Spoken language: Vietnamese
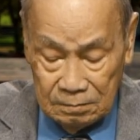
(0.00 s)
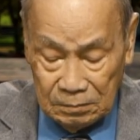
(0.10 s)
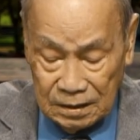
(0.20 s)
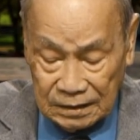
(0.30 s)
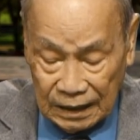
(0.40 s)

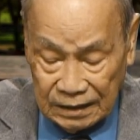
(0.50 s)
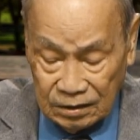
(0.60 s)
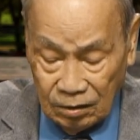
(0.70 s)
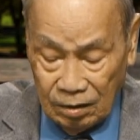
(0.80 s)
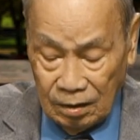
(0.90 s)
Bên cạnh
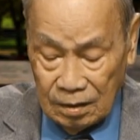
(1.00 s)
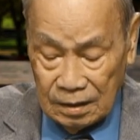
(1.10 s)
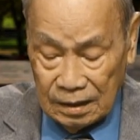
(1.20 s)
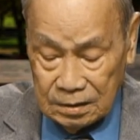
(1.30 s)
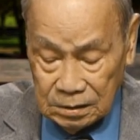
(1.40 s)
đó
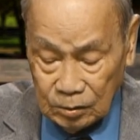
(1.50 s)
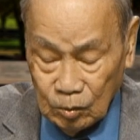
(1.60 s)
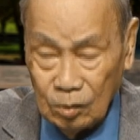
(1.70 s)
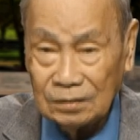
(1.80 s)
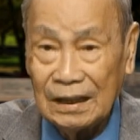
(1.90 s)
là nước
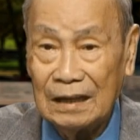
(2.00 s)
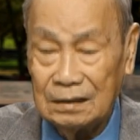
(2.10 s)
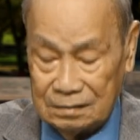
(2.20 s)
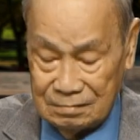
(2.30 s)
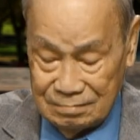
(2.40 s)
uống tăng
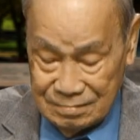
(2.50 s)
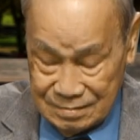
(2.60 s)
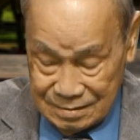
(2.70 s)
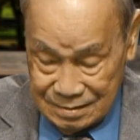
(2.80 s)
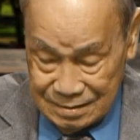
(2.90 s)
lực,
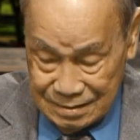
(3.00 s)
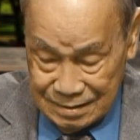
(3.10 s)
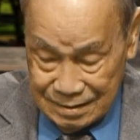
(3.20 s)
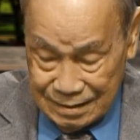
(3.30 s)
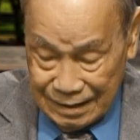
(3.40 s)

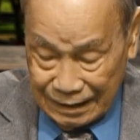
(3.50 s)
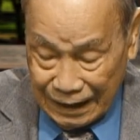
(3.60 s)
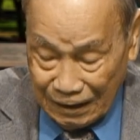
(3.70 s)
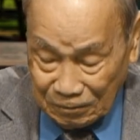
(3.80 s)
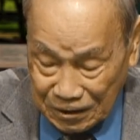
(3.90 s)

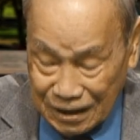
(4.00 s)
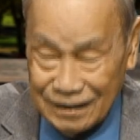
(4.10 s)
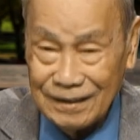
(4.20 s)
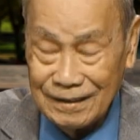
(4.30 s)
cà phê,